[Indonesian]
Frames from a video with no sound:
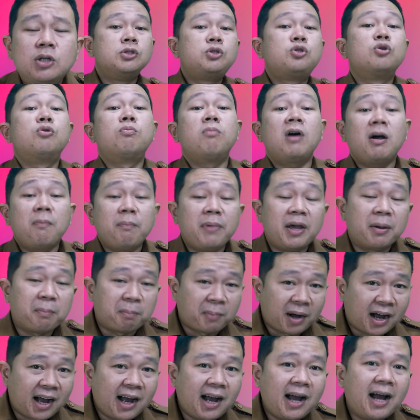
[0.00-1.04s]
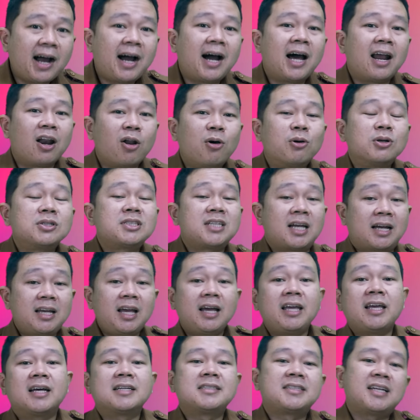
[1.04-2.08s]
Cuma memang kalau saya
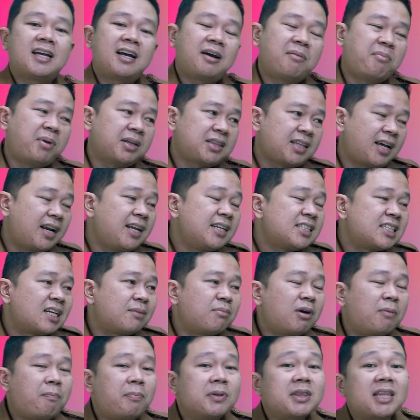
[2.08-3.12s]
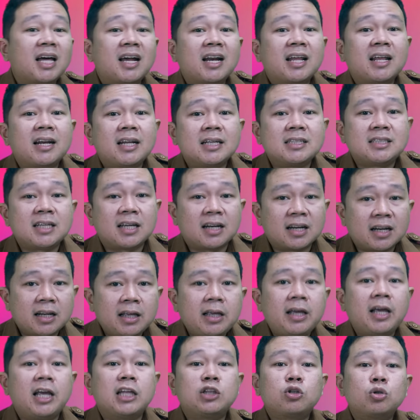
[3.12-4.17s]
ya sahabat tani sama petani di
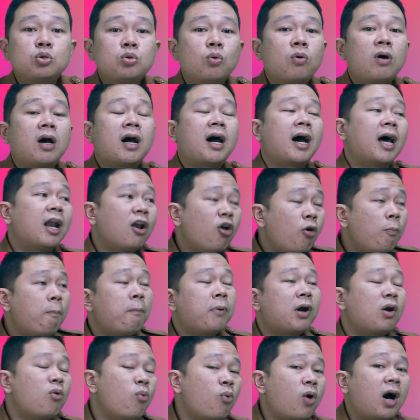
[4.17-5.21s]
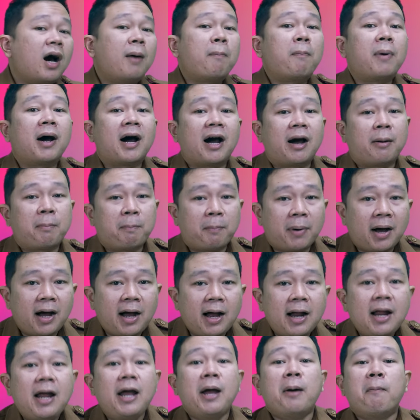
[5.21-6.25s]
sini itu tuh kalau perlu
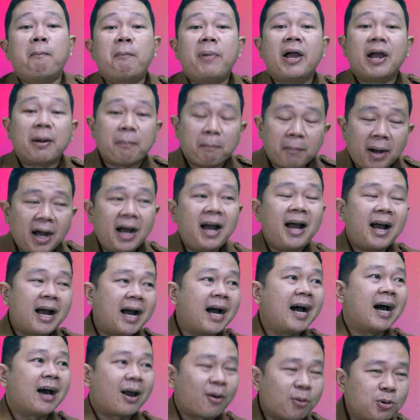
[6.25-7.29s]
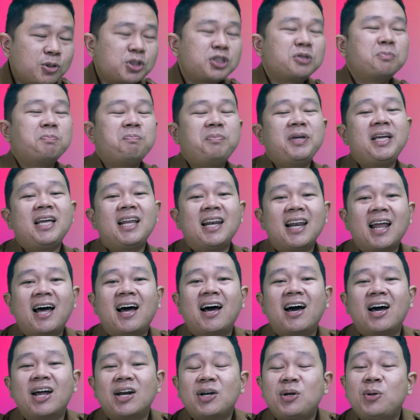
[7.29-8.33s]
apa-apa memang harus
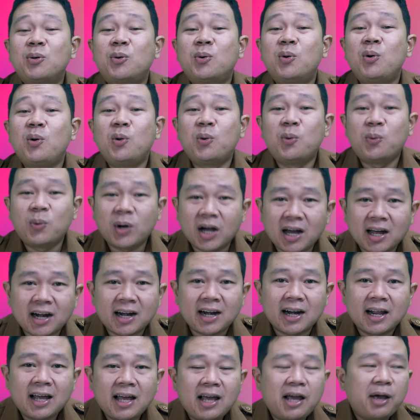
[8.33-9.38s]
bilang duluan.